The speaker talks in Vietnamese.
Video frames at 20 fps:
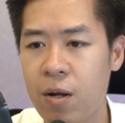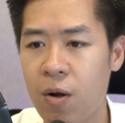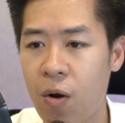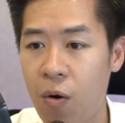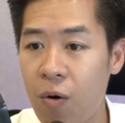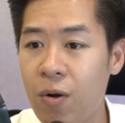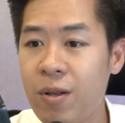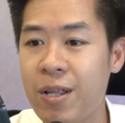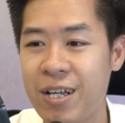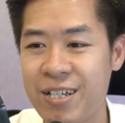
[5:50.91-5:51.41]

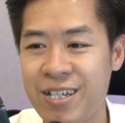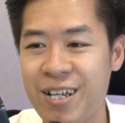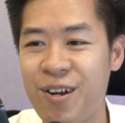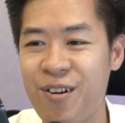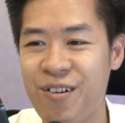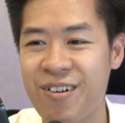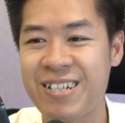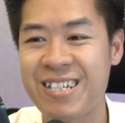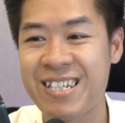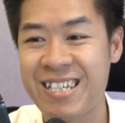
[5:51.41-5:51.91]
Có thể sẽ
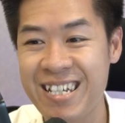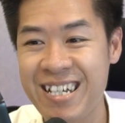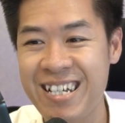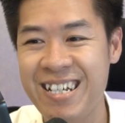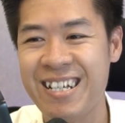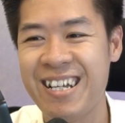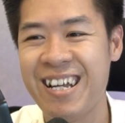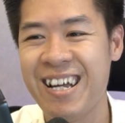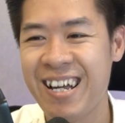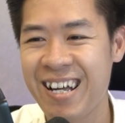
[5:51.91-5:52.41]
đọc là she
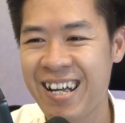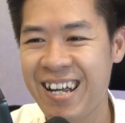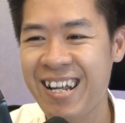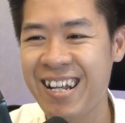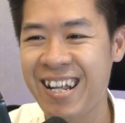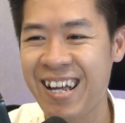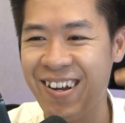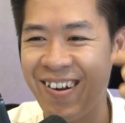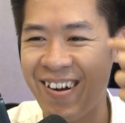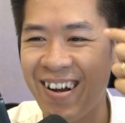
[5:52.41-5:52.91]

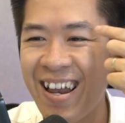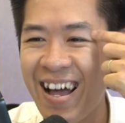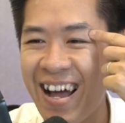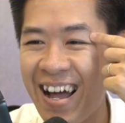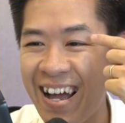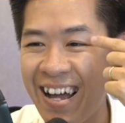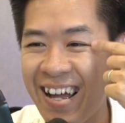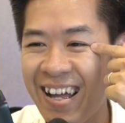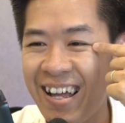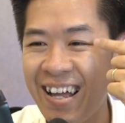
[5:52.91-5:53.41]
khi thầy nói
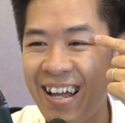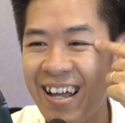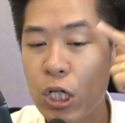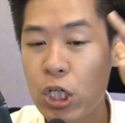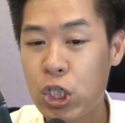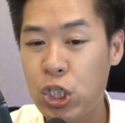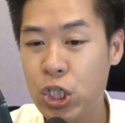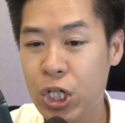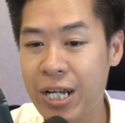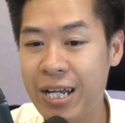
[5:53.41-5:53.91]
là
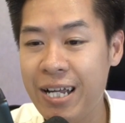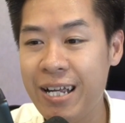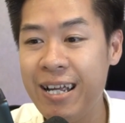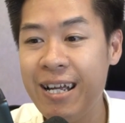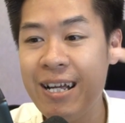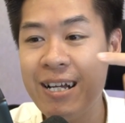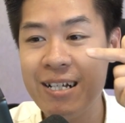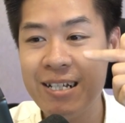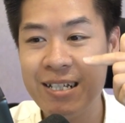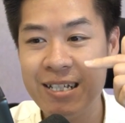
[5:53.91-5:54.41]
she
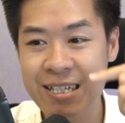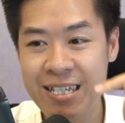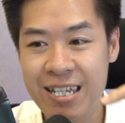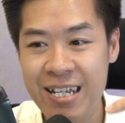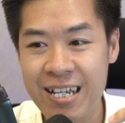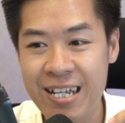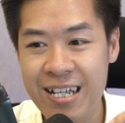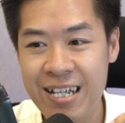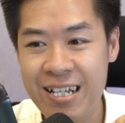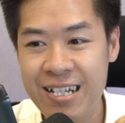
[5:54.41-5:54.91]

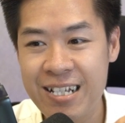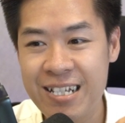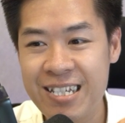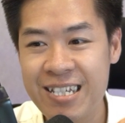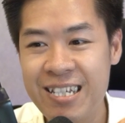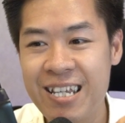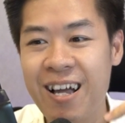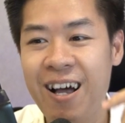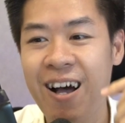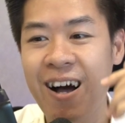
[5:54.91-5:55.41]
sees
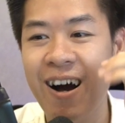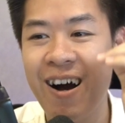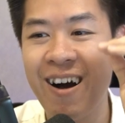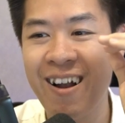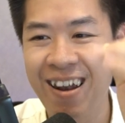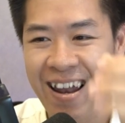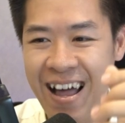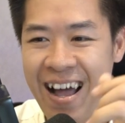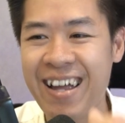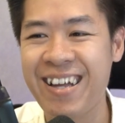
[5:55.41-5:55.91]

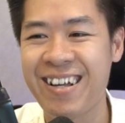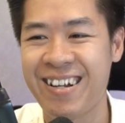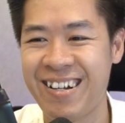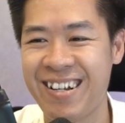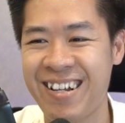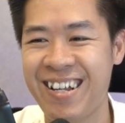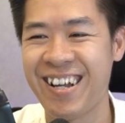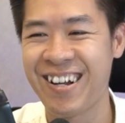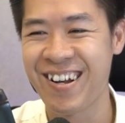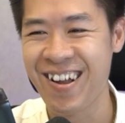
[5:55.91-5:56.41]
a
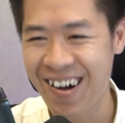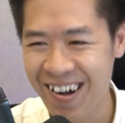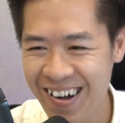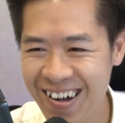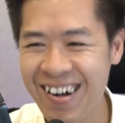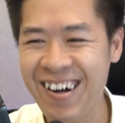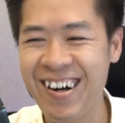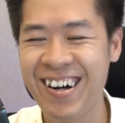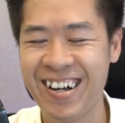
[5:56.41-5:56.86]
lion. Đó.